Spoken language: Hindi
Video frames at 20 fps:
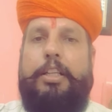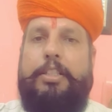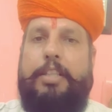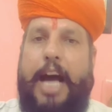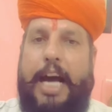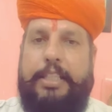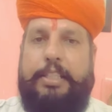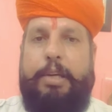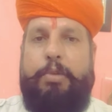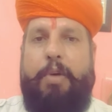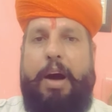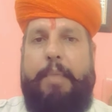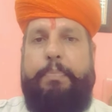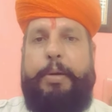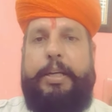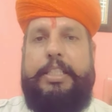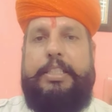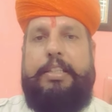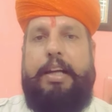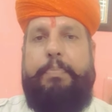शासन वहां
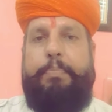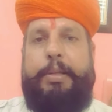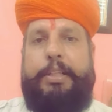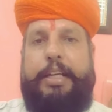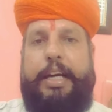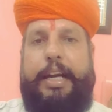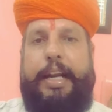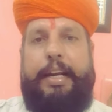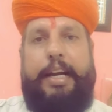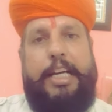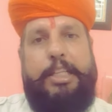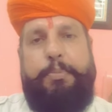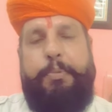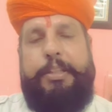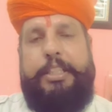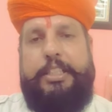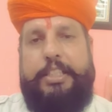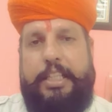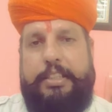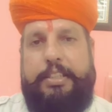पर स्थापित करें
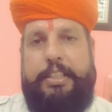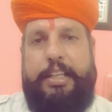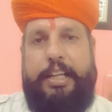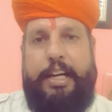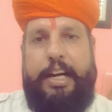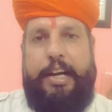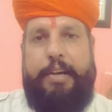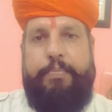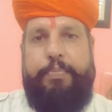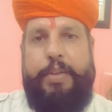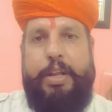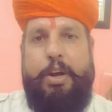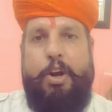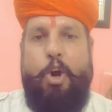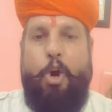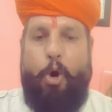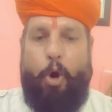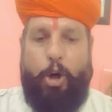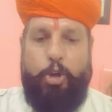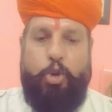राष्ट्रपति शासन लगाएं
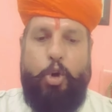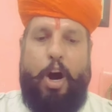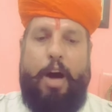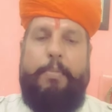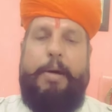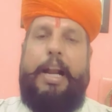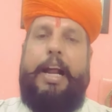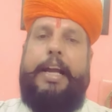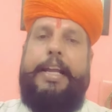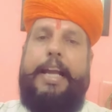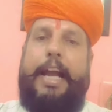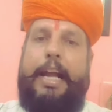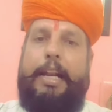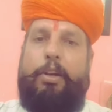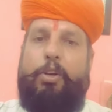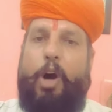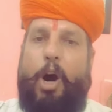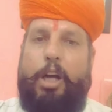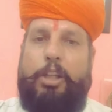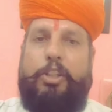और जो हमारा ये
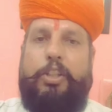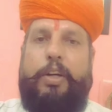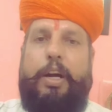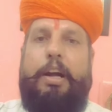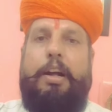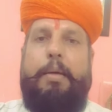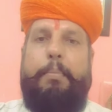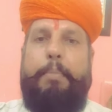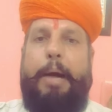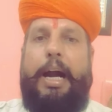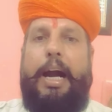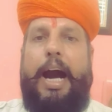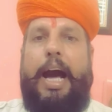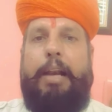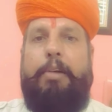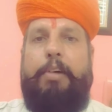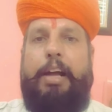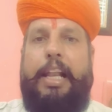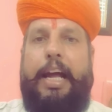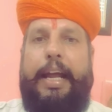नॉर्थ
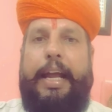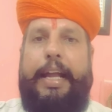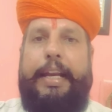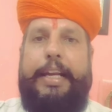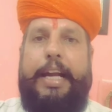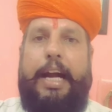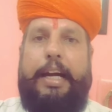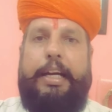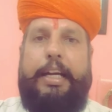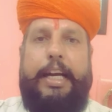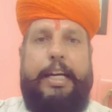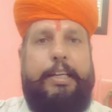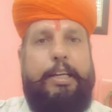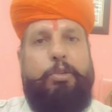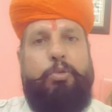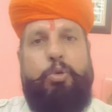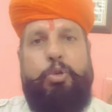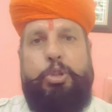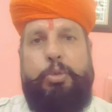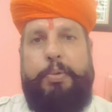बंगाल वाला एरिया ग्रेटर
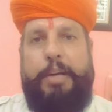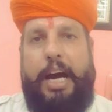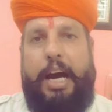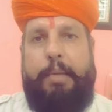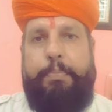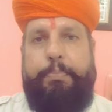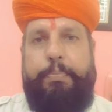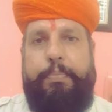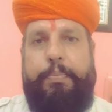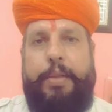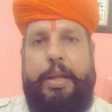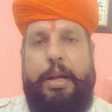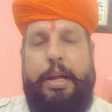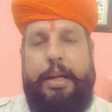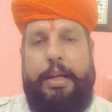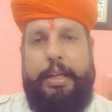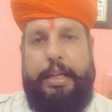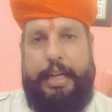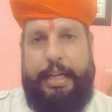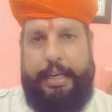कूच बिहार
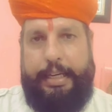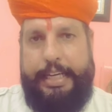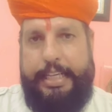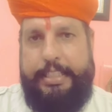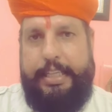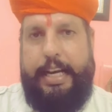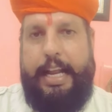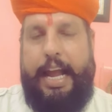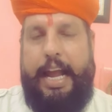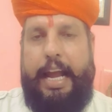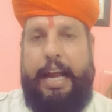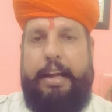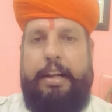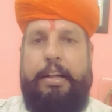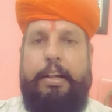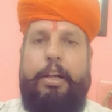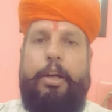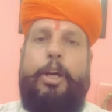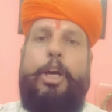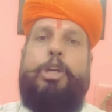रीजन है
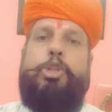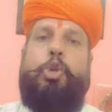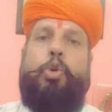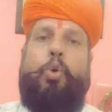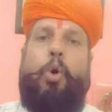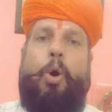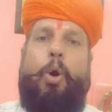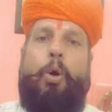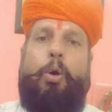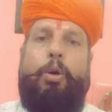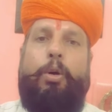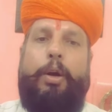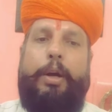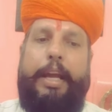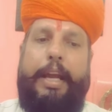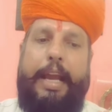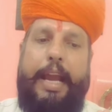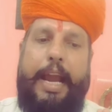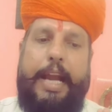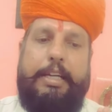इसको
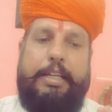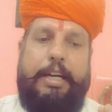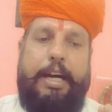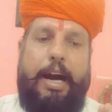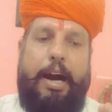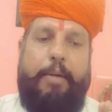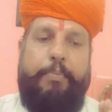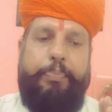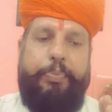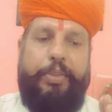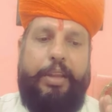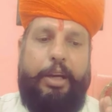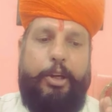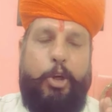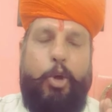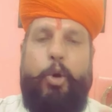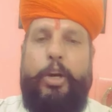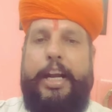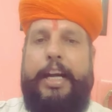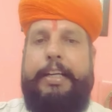एक
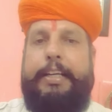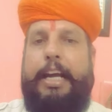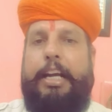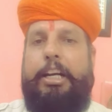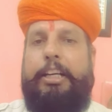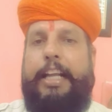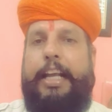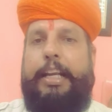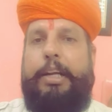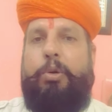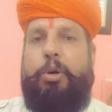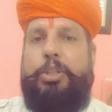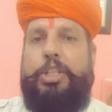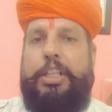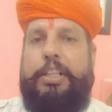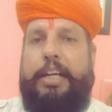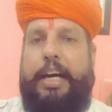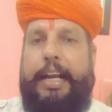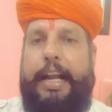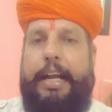यूनियन टेरिटरी
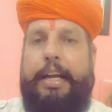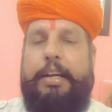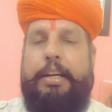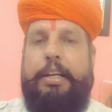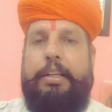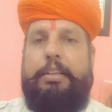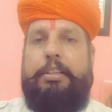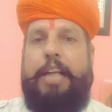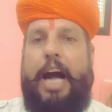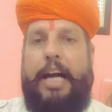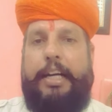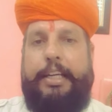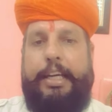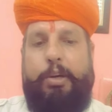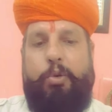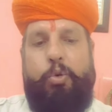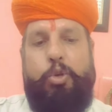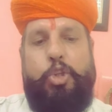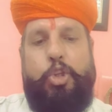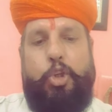घोषित करें ताकि
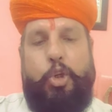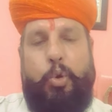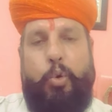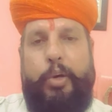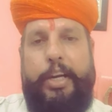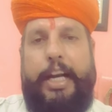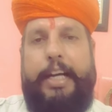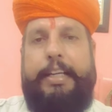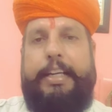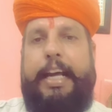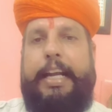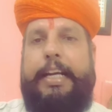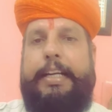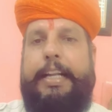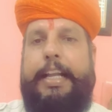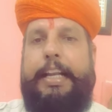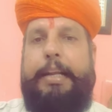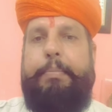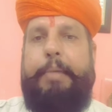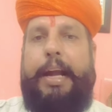उस यूनियन
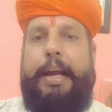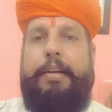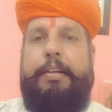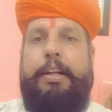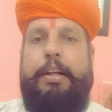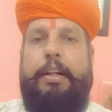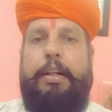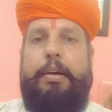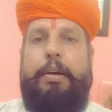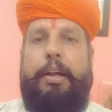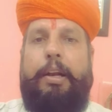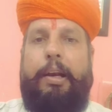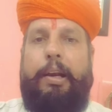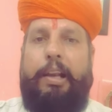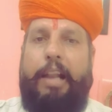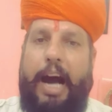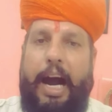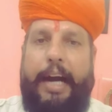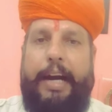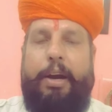टेरिटरी में
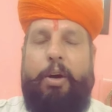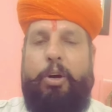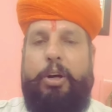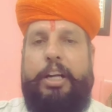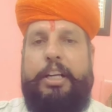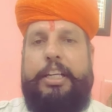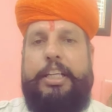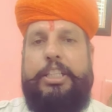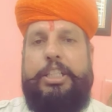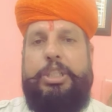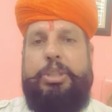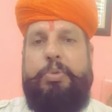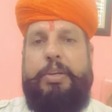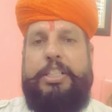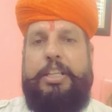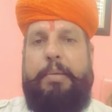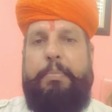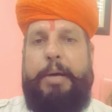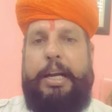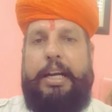लॉ एंड ऑर्डर की
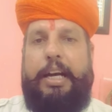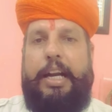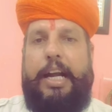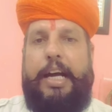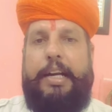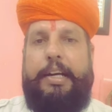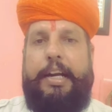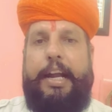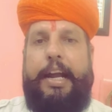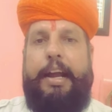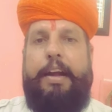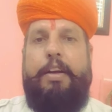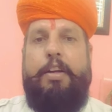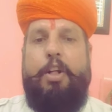सिचुएशन बरकरार रहे